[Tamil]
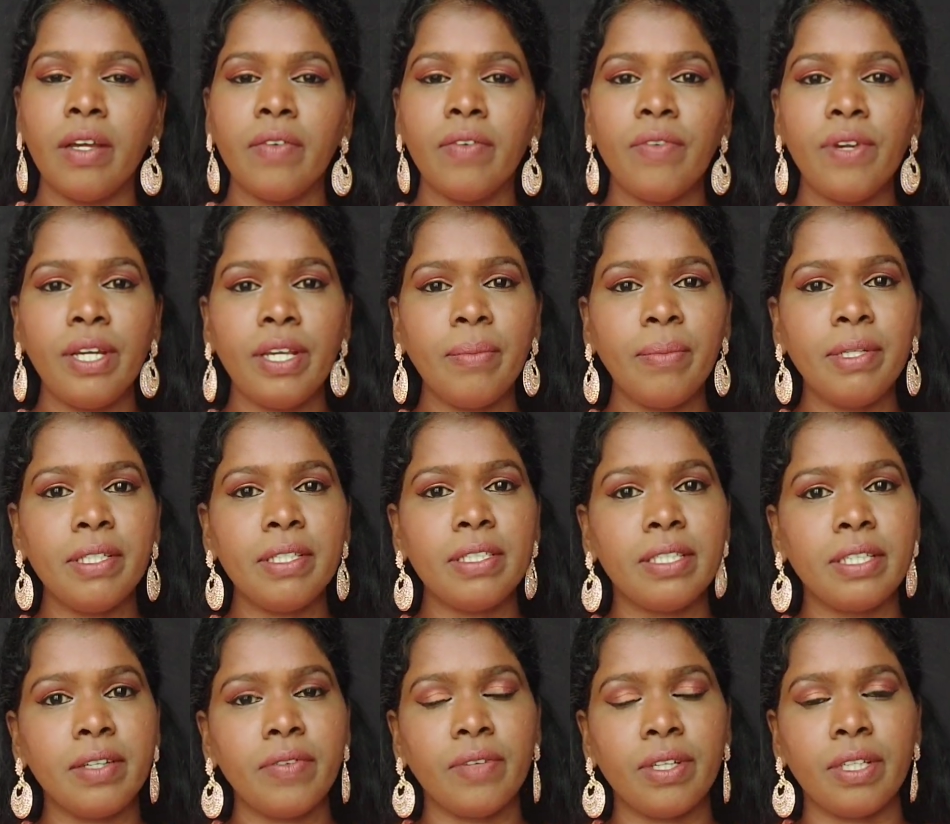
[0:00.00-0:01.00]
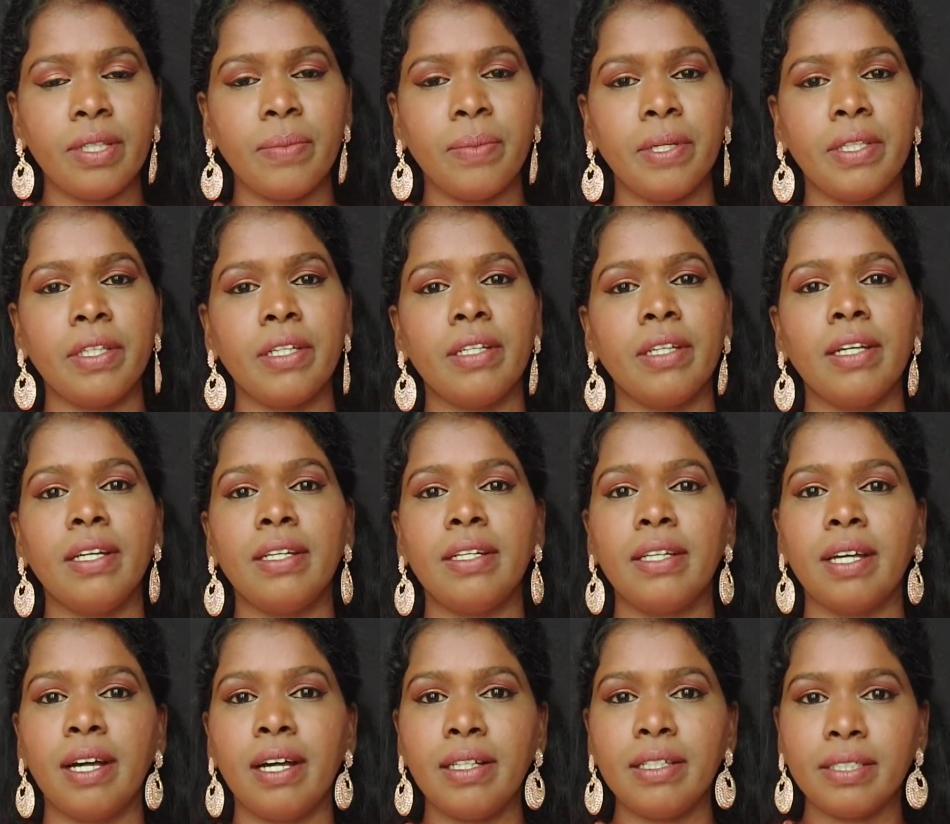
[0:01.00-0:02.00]
விட்டமின் சி வந்து பார்த்தீங்கன்னா
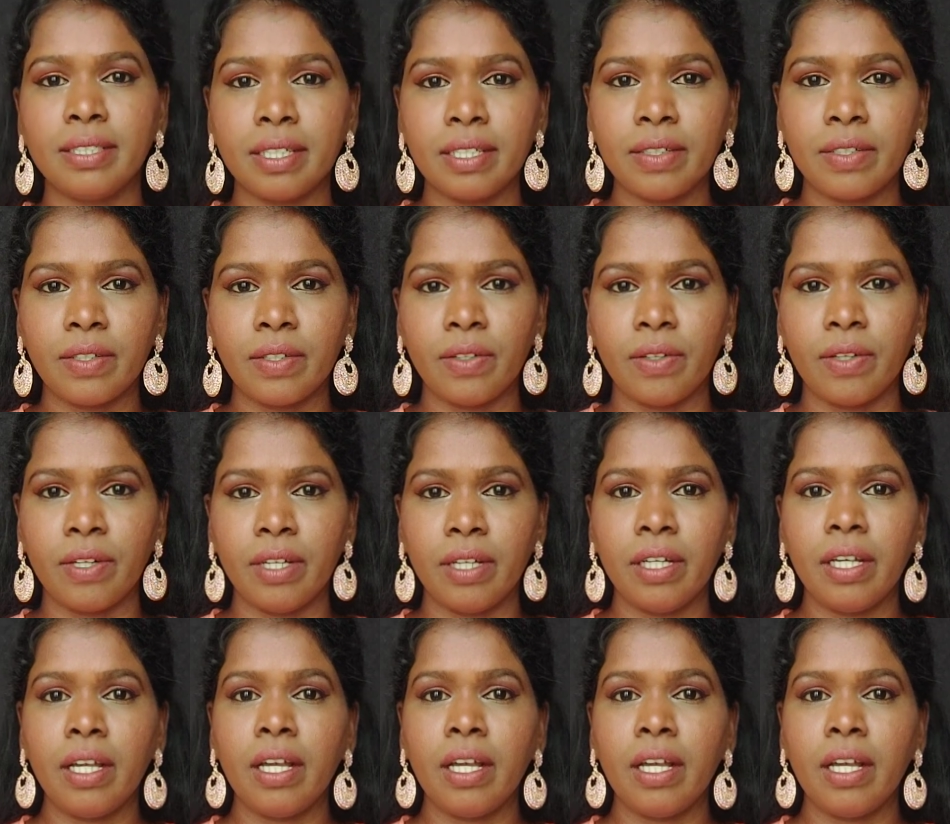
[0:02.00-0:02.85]
டார்க் சர்க்கிளோட